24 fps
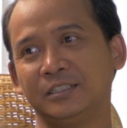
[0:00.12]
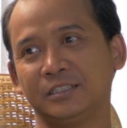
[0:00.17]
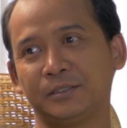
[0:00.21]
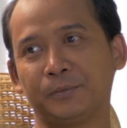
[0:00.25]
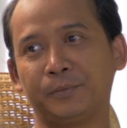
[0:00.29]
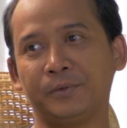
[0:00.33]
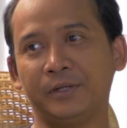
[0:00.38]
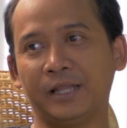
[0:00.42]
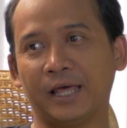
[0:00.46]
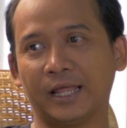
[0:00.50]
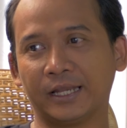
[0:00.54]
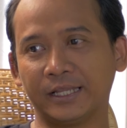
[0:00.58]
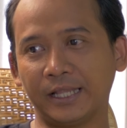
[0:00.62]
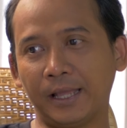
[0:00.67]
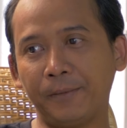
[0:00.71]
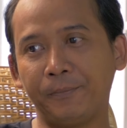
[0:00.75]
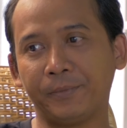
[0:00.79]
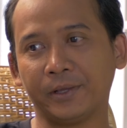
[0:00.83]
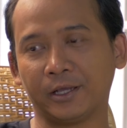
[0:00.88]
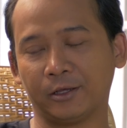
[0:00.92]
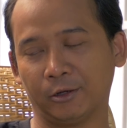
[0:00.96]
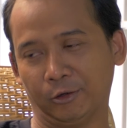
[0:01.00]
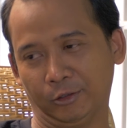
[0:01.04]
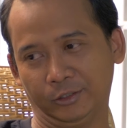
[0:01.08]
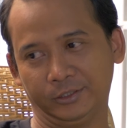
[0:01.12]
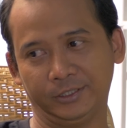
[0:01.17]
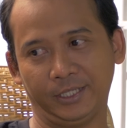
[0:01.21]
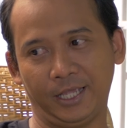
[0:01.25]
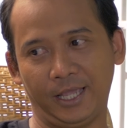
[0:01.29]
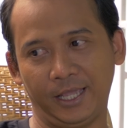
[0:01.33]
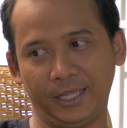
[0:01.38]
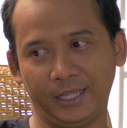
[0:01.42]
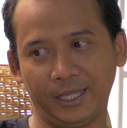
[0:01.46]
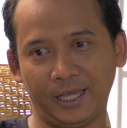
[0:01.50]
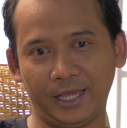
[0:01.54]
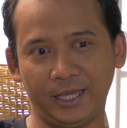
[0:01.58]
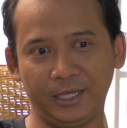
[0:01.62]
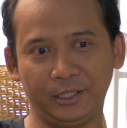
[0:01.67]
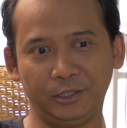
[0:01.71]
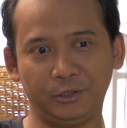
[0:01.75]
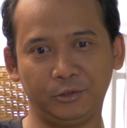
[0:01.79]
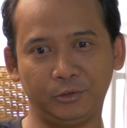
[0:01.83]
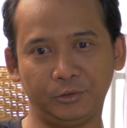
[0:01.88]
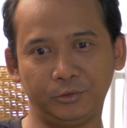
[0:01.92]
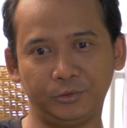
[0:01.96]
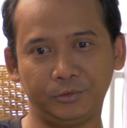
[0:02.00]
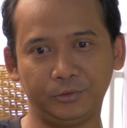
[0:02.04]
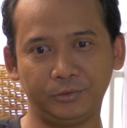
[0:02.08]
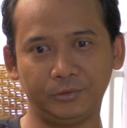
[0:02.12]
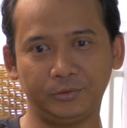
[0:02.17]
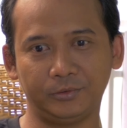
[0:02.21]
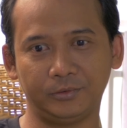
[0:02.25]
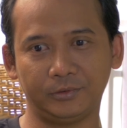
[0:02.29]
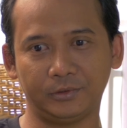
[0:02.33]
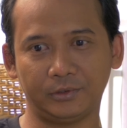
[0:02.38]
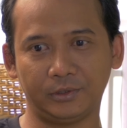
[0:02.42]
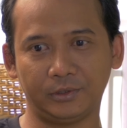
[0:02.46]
sebenarnya background saya itu